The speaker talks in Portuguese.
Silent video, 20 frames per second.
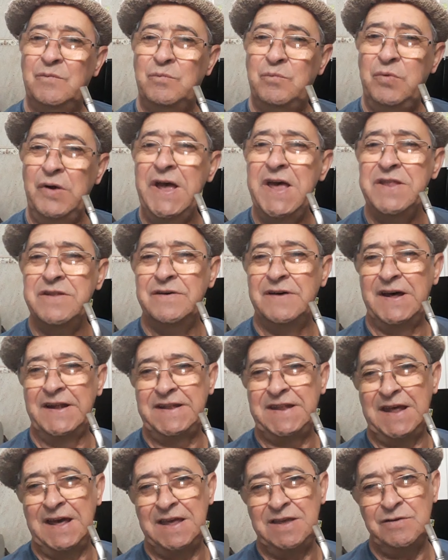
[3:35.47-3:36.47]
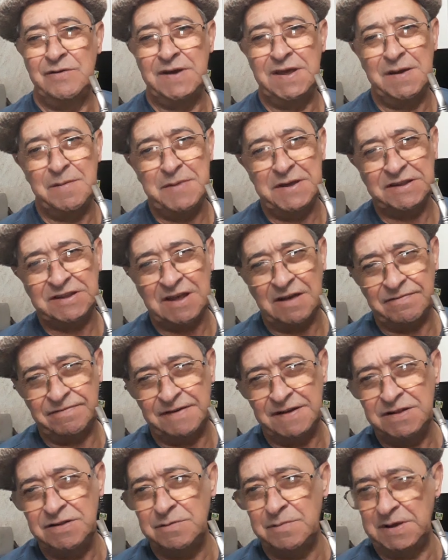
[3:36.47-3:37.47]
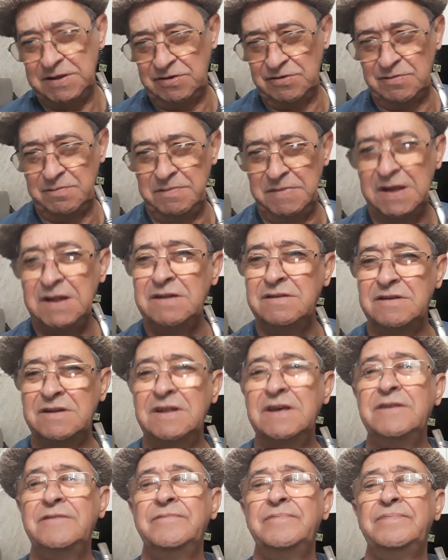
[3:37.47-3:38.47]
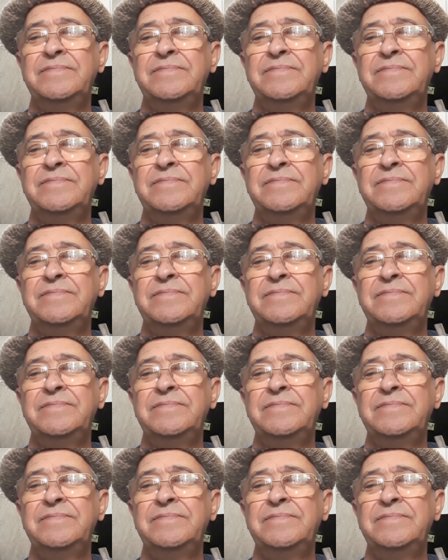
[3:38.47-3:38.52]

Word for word: Bueno, até aí eu ia me safando, mais ou menos, né?